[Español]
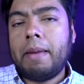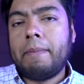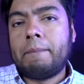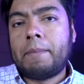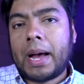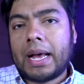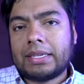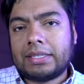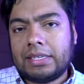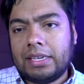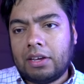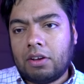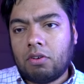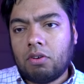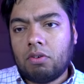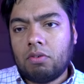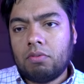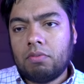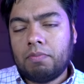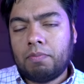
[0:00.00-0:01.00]

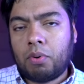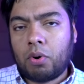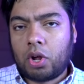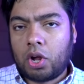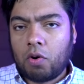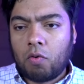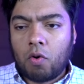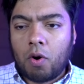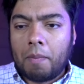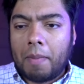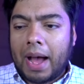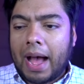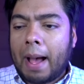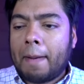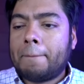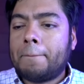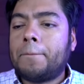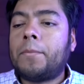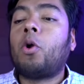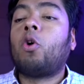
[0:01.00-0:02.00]
básico, porque vos vas
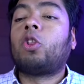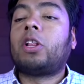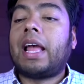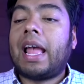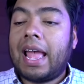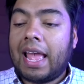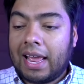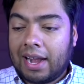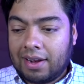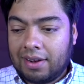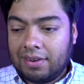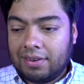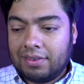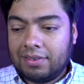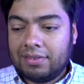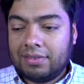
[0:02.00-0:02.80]
a proteger